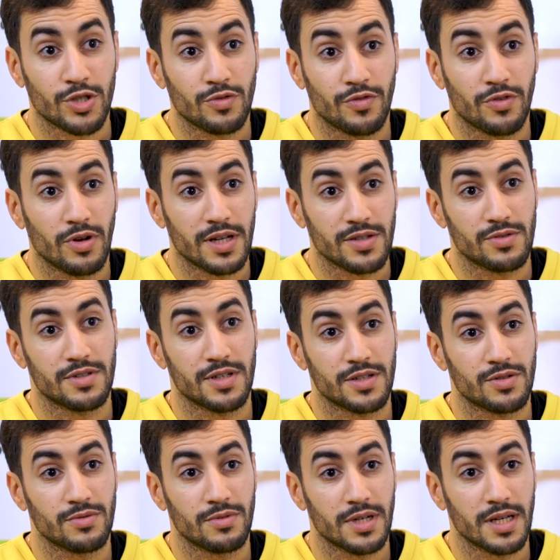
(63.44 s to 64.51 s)
je trouve que
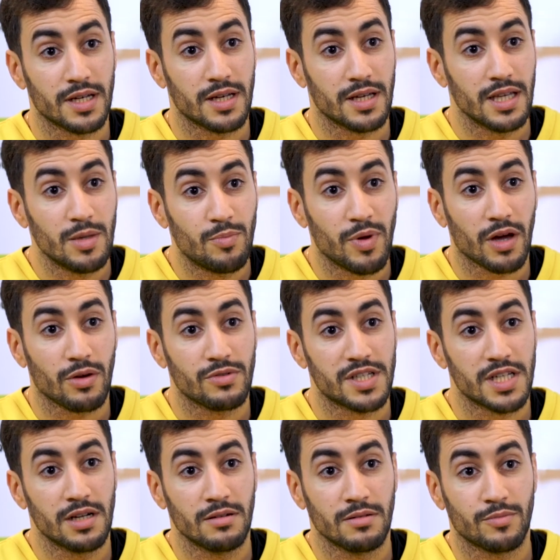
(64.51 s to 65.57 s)
l'association est hyper
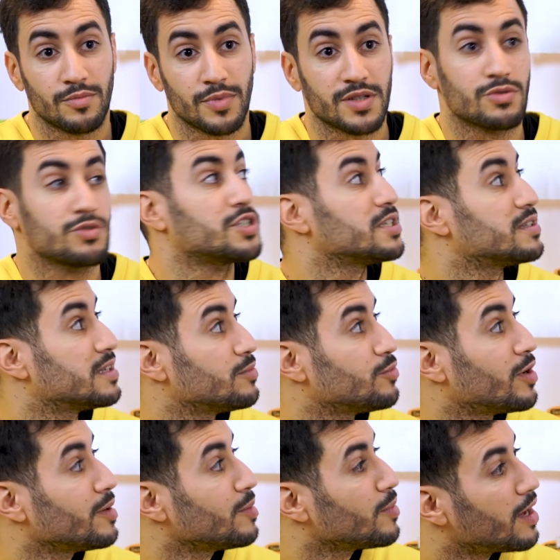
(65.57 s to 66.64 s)
utile, parce que j'ai été
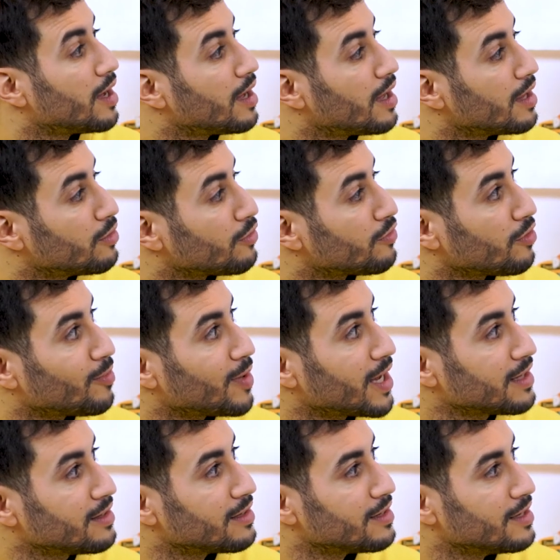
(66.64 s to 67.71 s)
moi-même un enfant
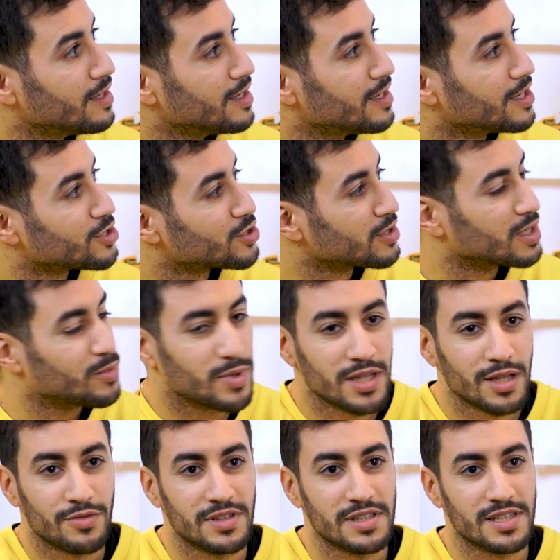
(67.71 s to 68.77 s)
malade, et j'en ai
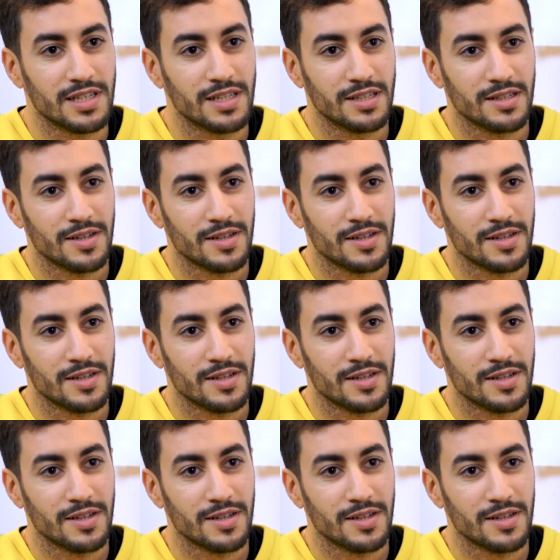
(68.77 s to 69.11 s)
bénéficié.